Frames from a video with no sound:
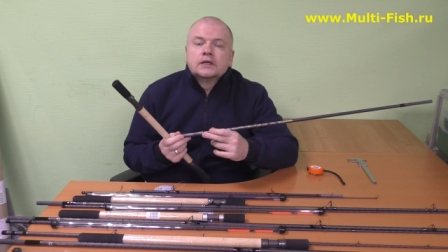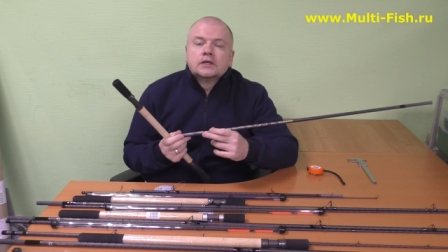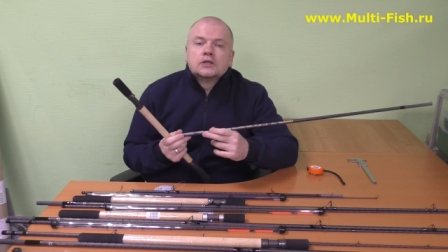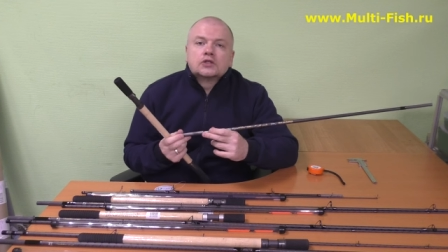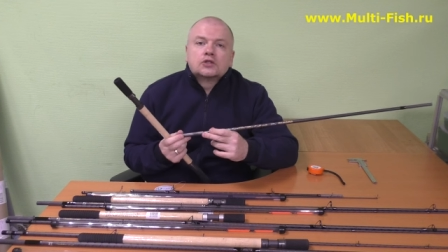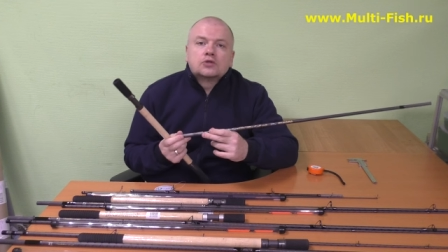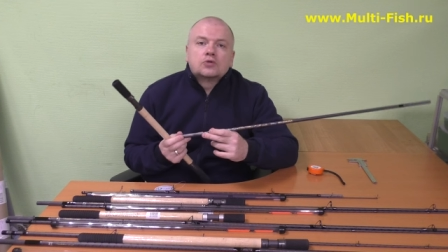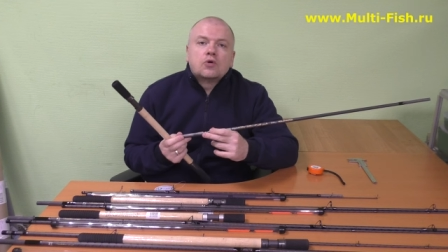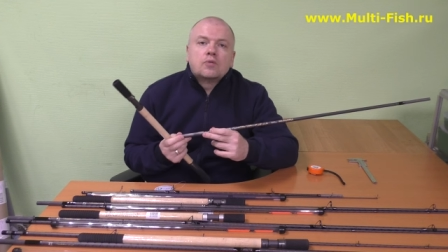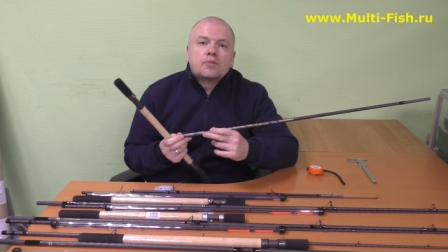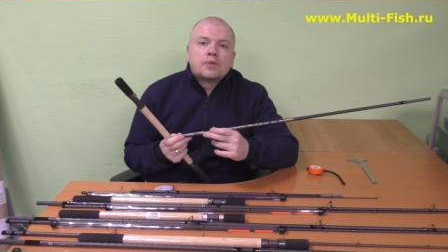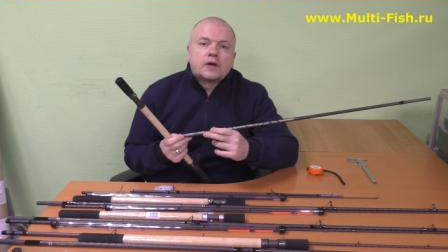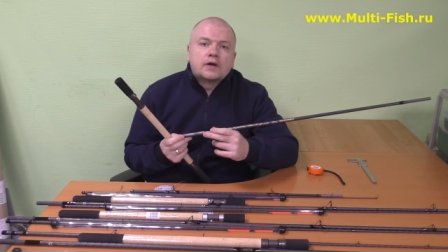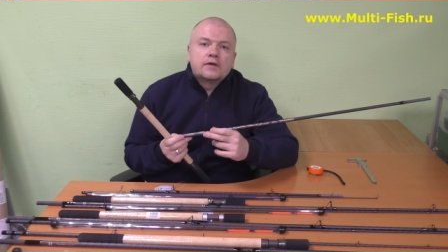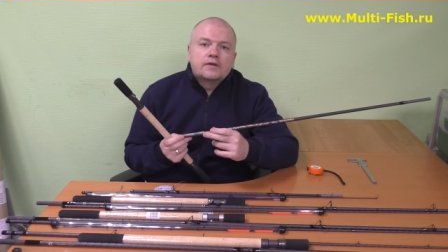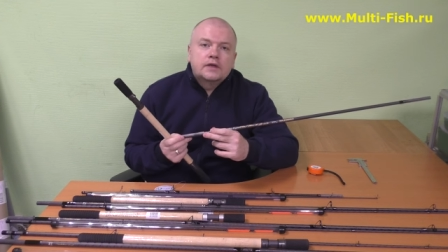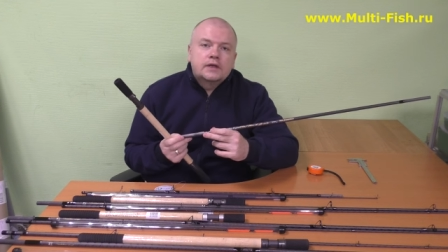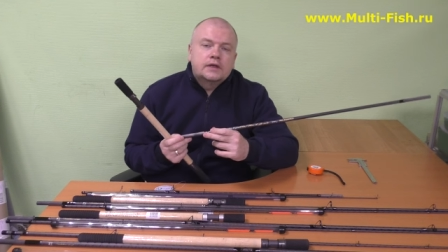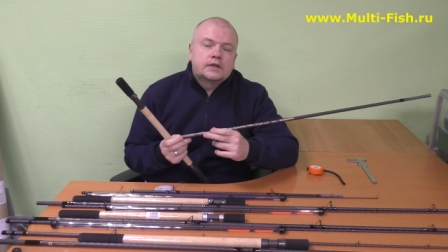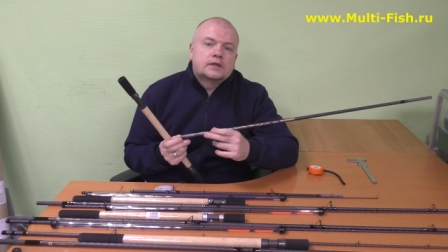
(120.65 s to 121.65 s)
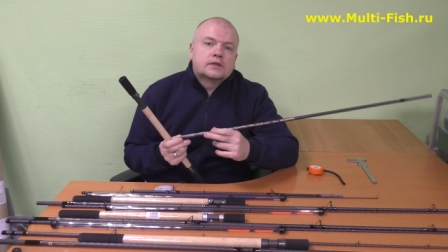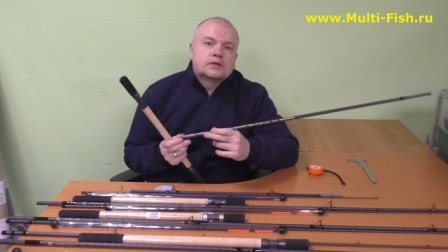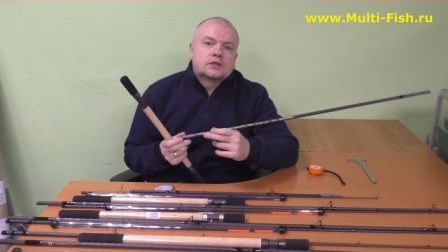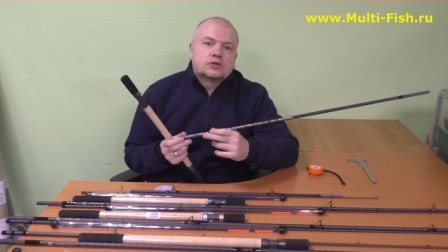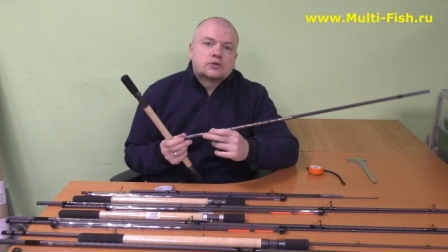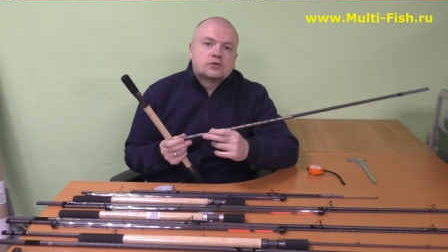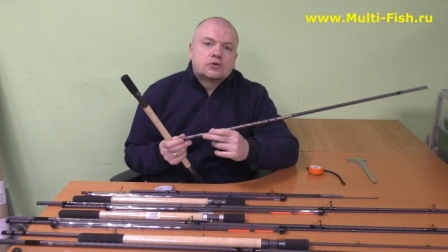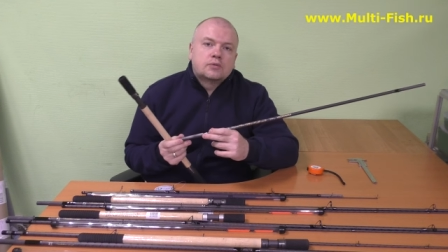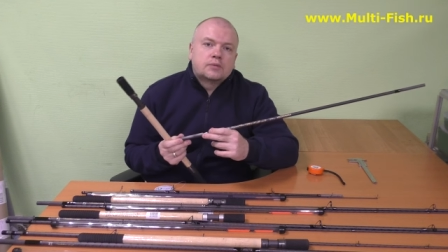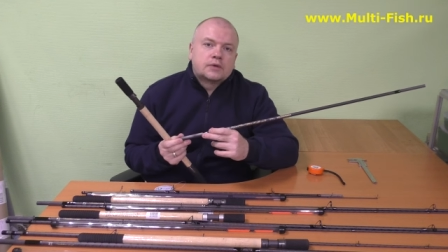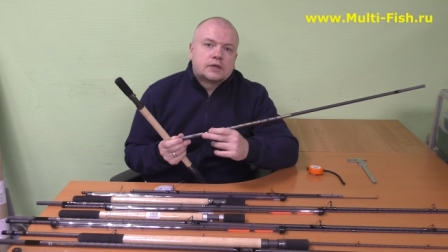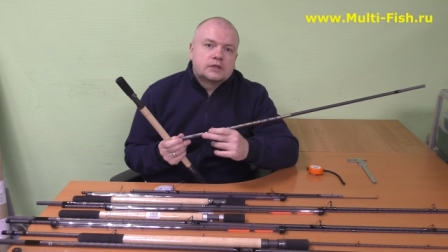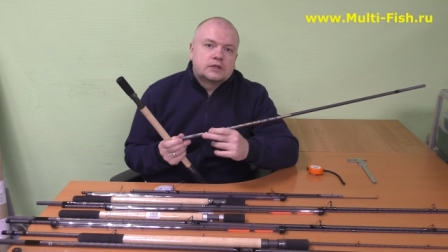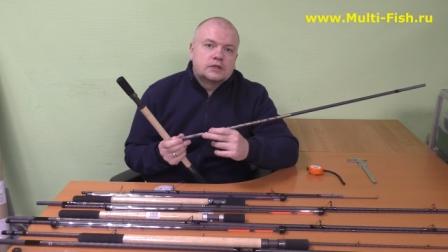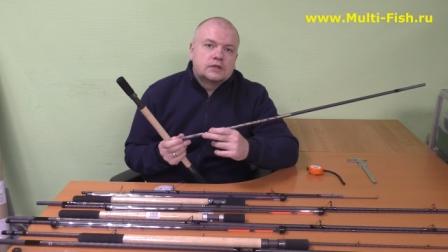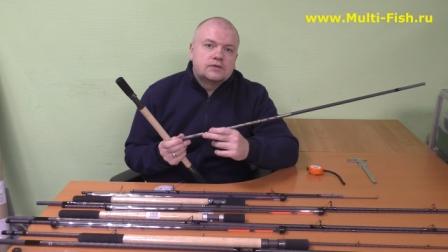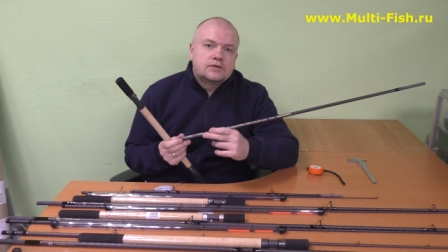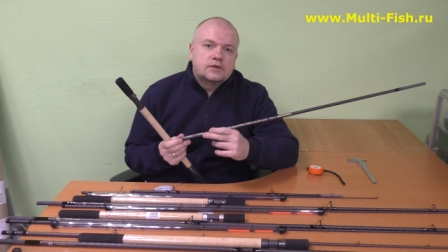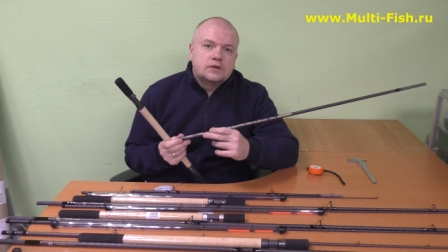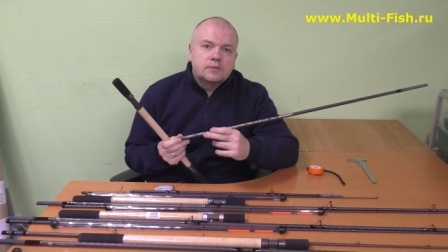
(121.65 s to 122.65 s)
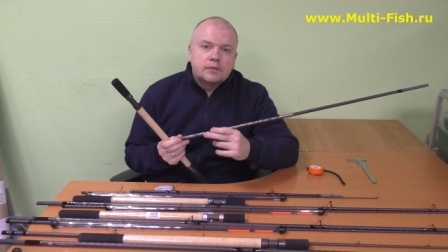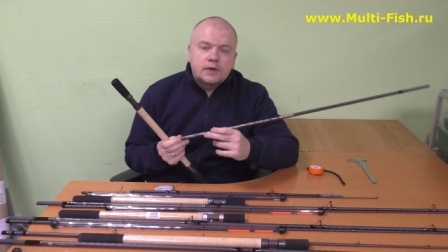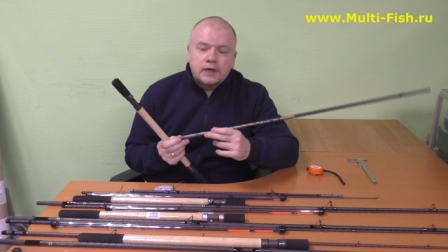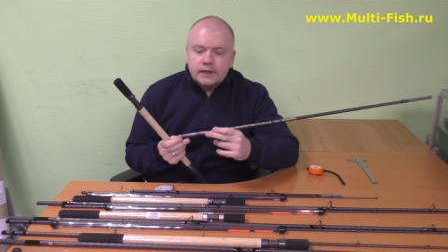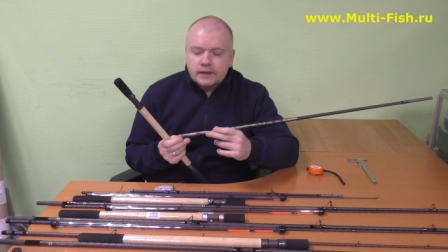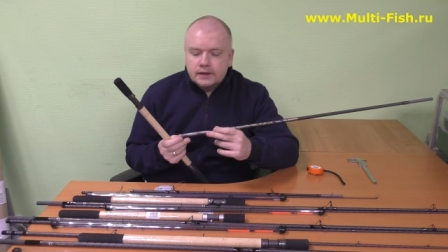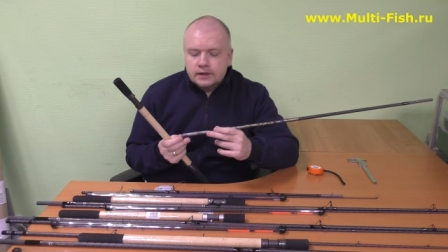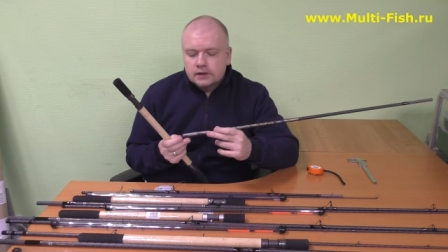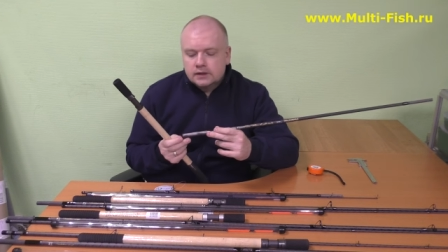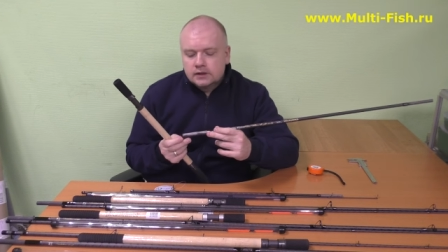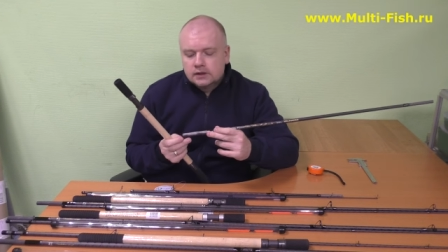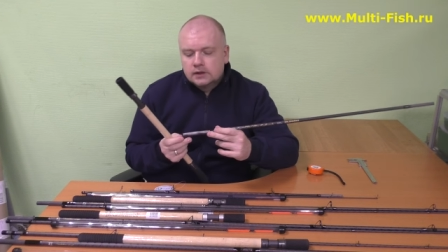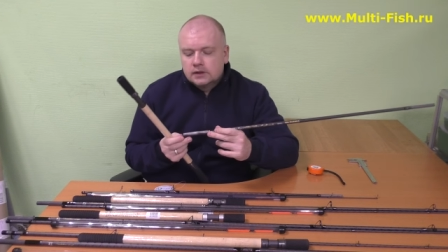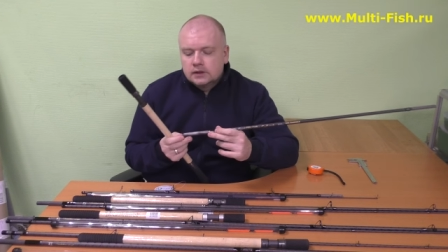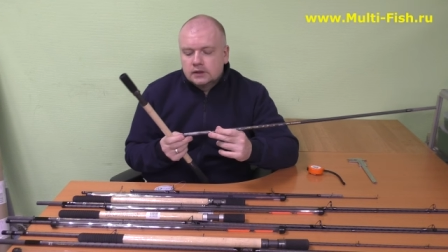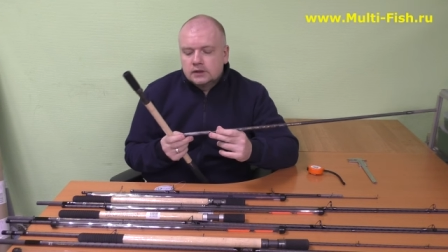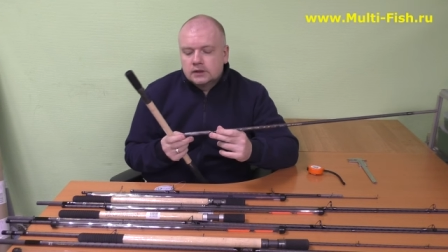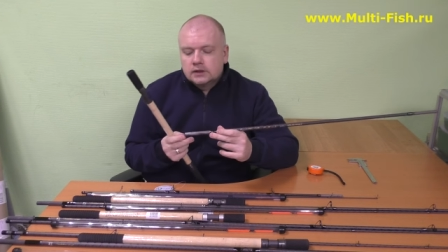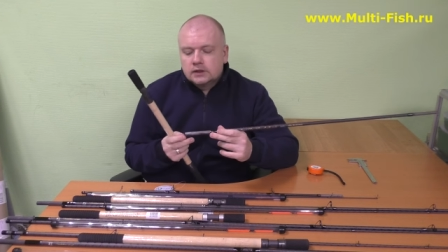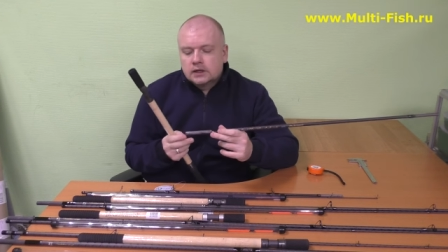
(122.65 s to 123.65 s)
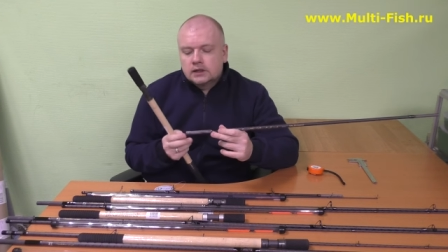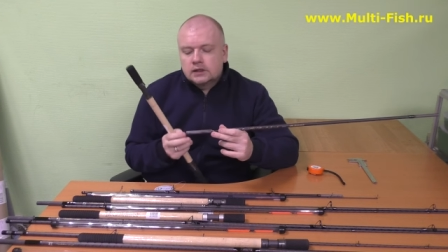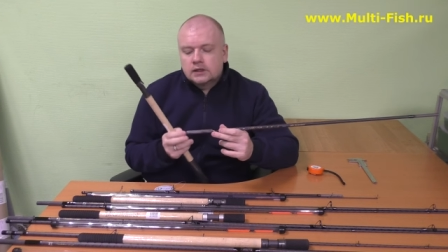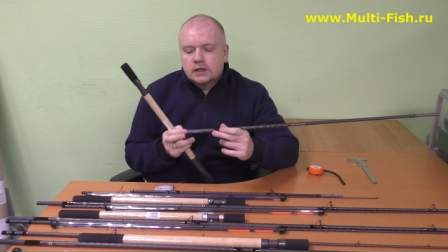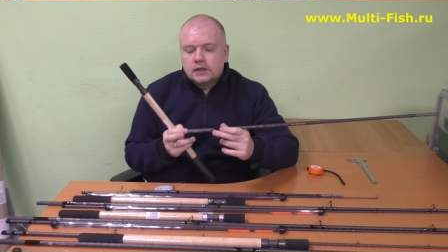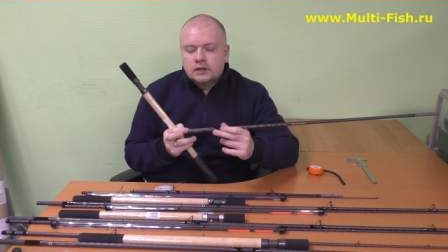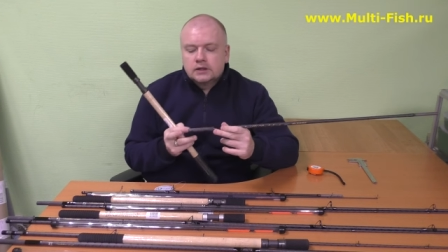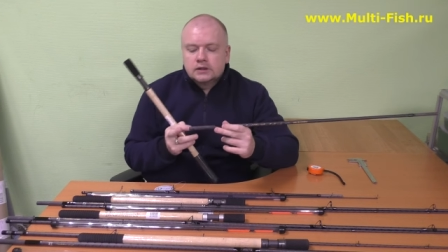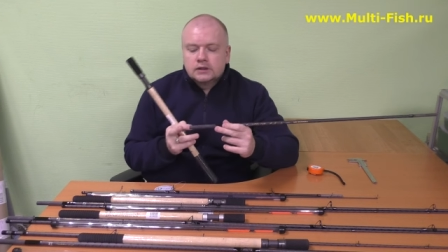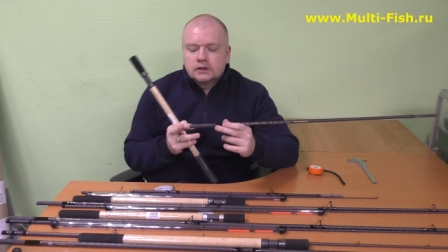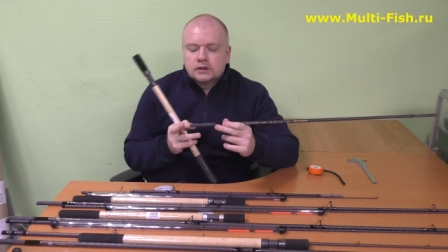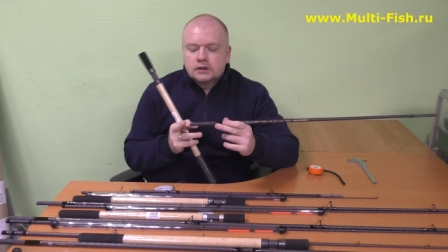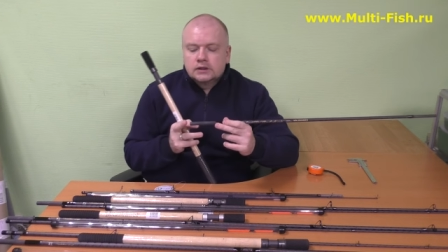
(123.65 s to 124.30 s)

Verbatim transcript: что проверить, на что обратить внимание и так далее.